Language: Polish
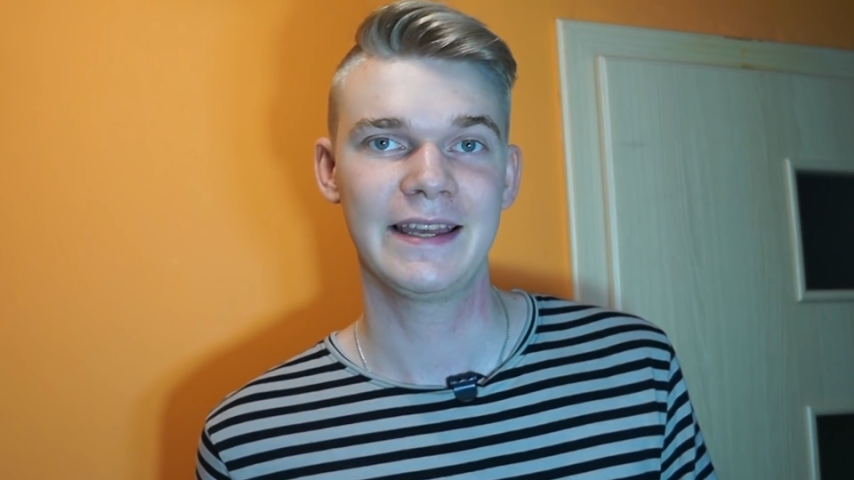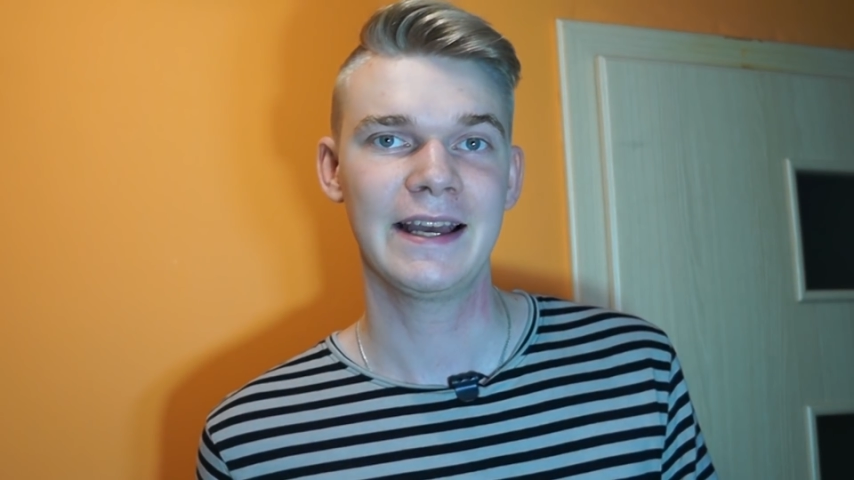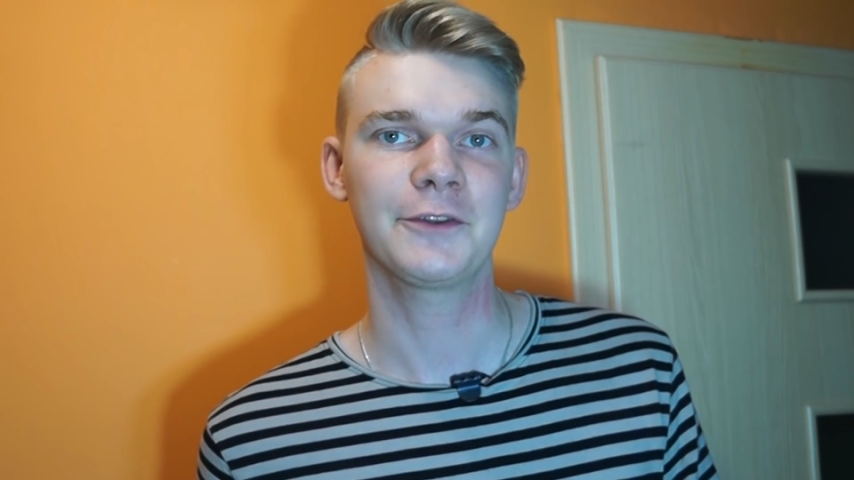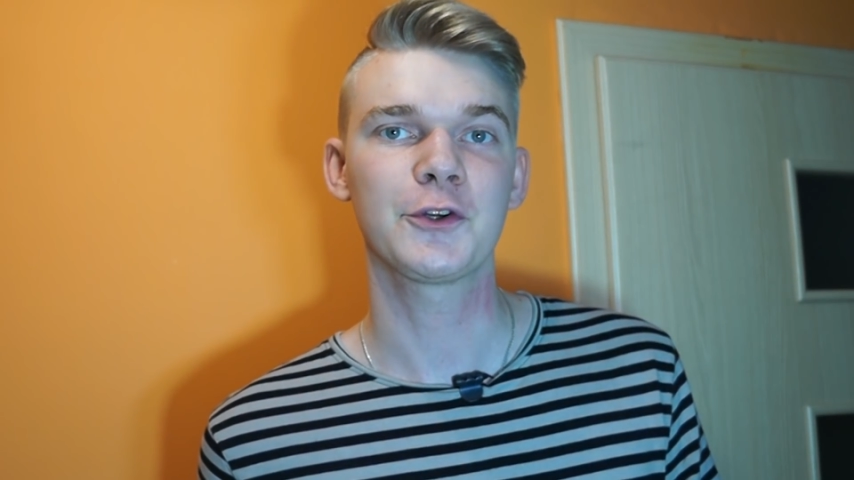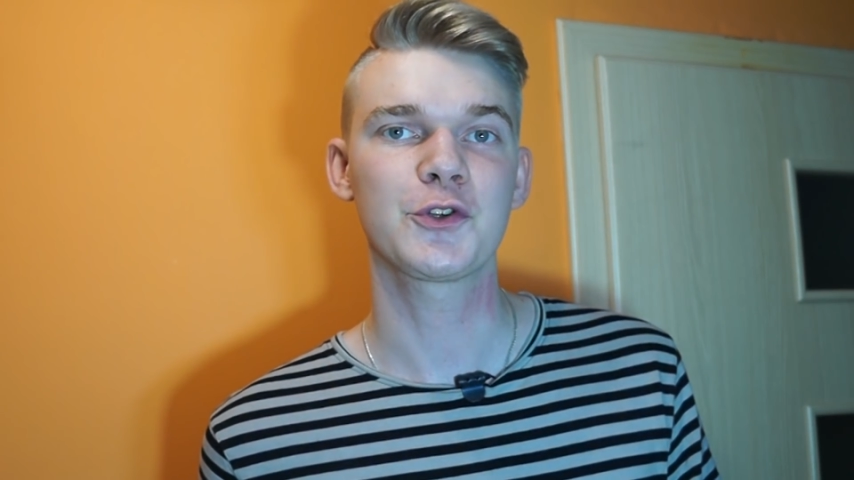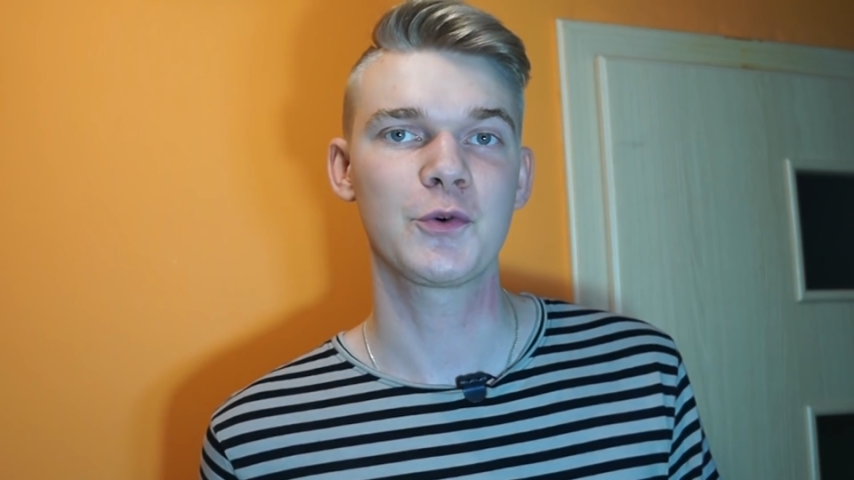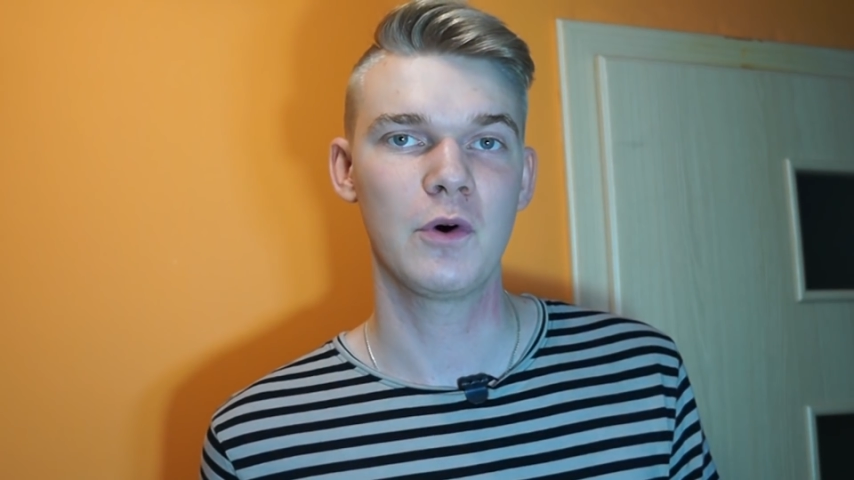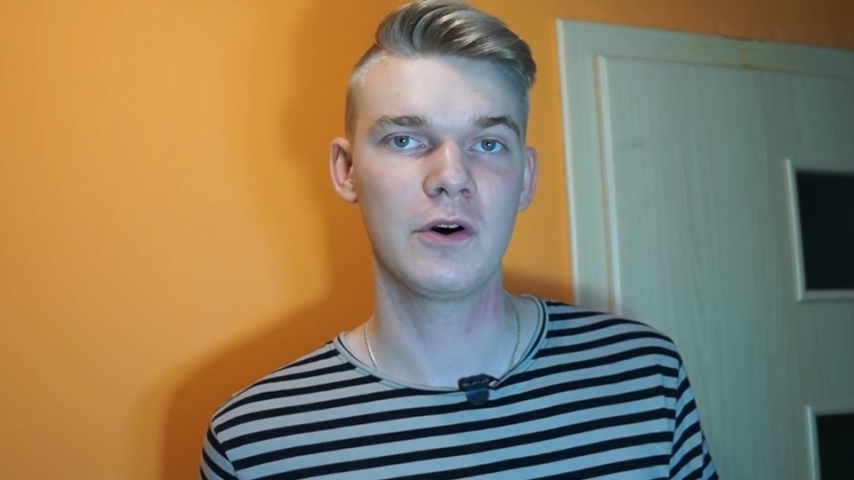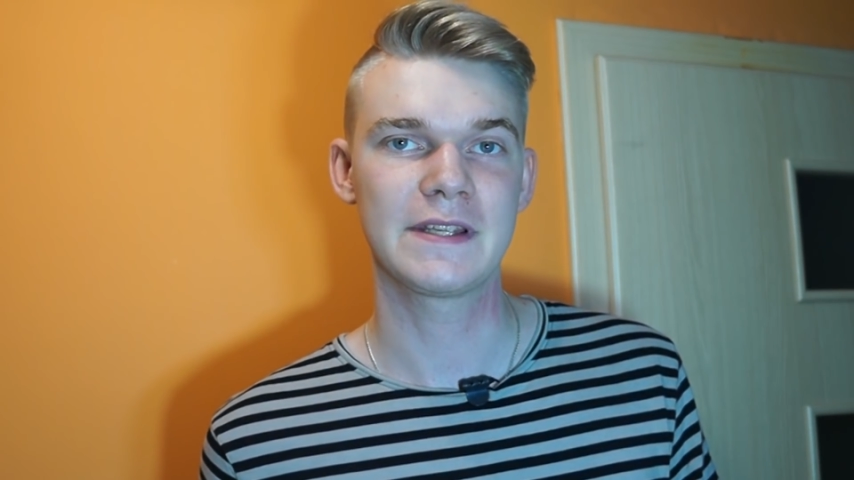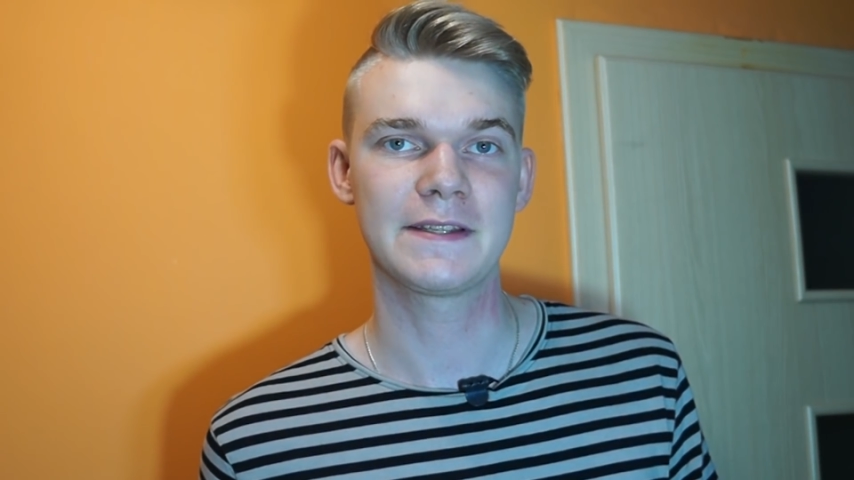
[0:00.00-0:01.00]
jak to
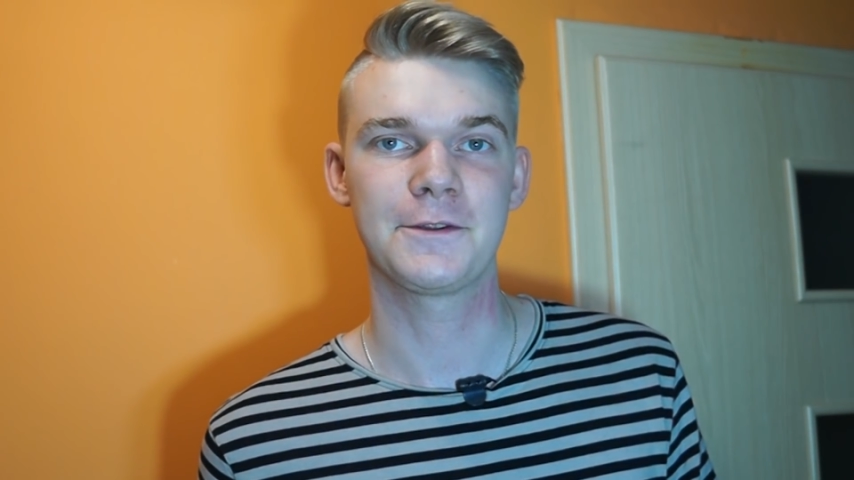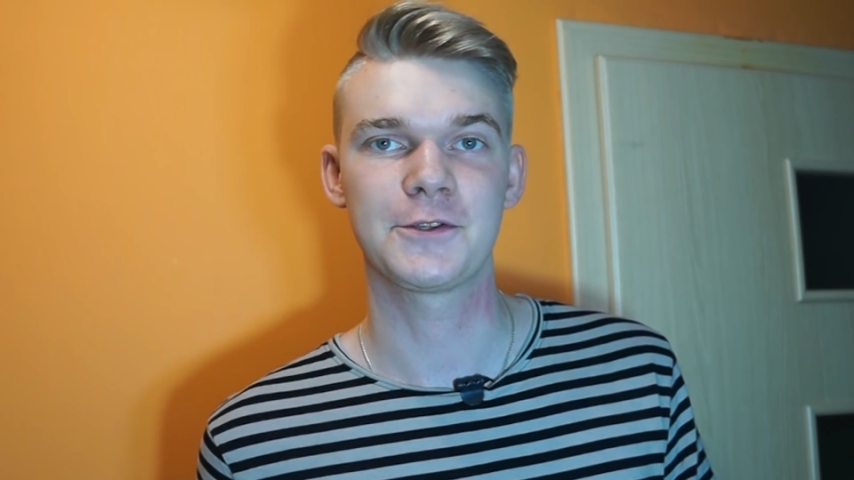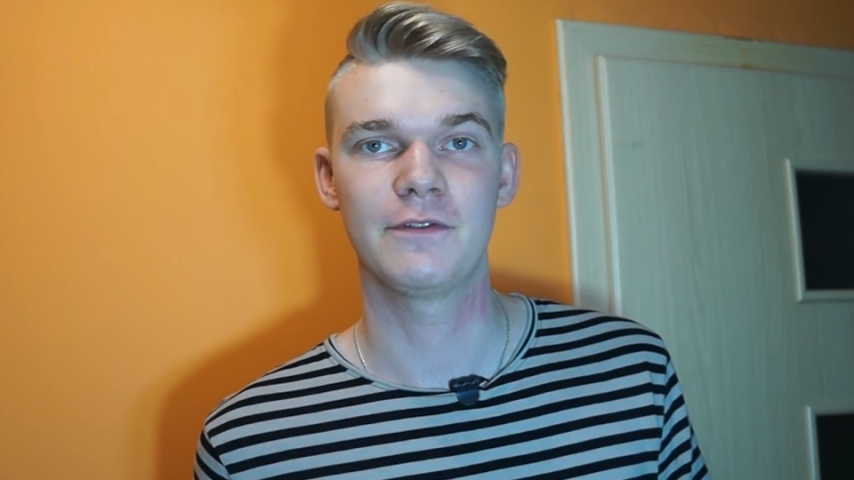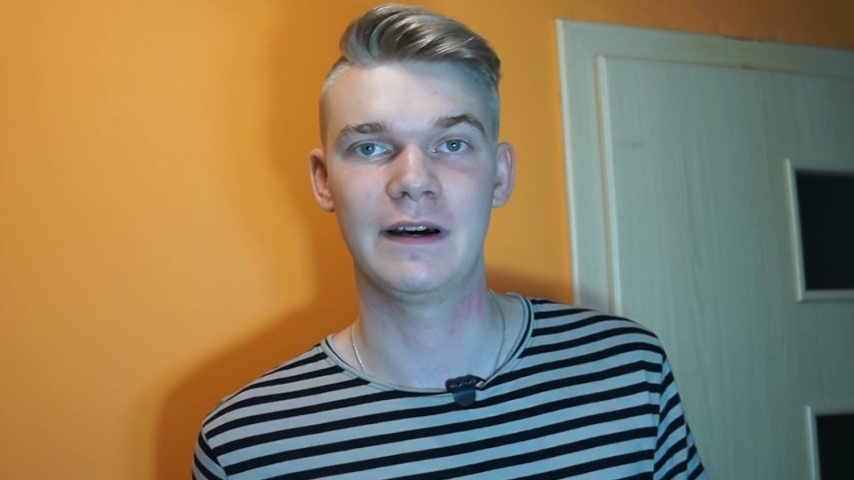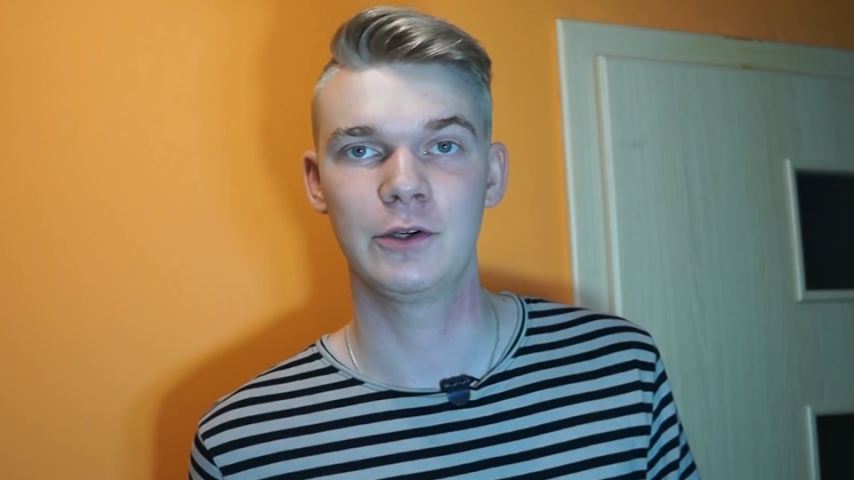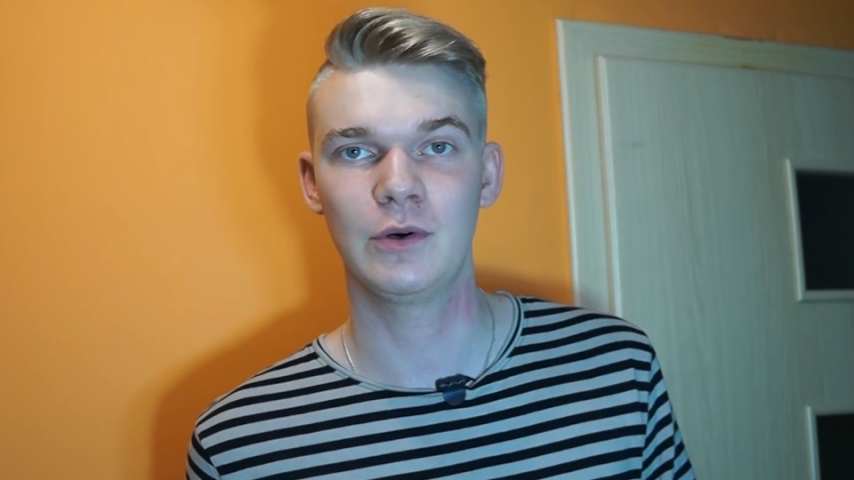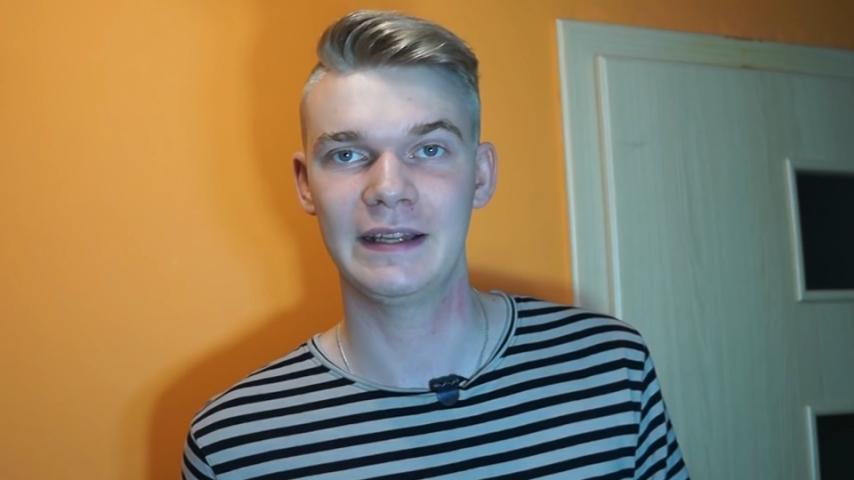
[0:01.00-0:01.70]
szkło zastosowane u